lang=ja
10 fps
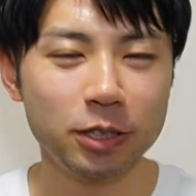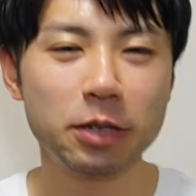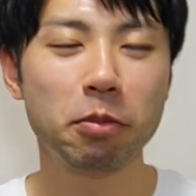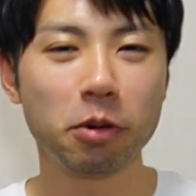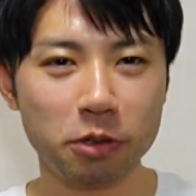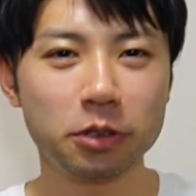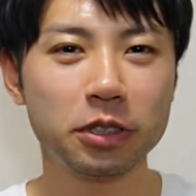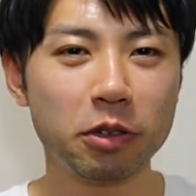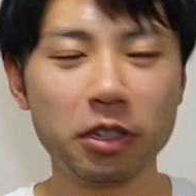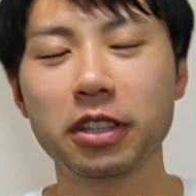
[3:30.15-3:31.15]
そして僕
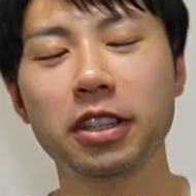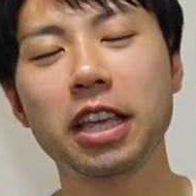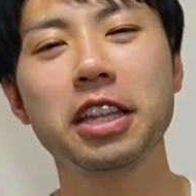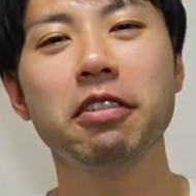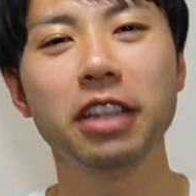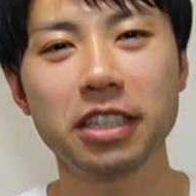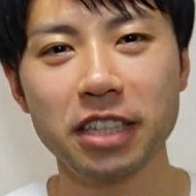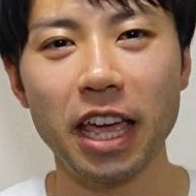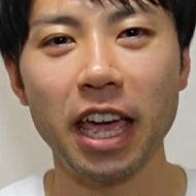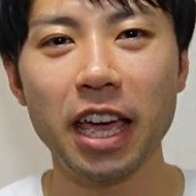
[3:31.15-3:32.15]
と的にはです
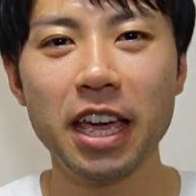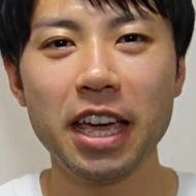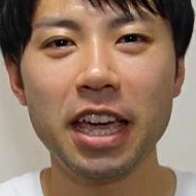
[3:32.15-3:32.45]
ね、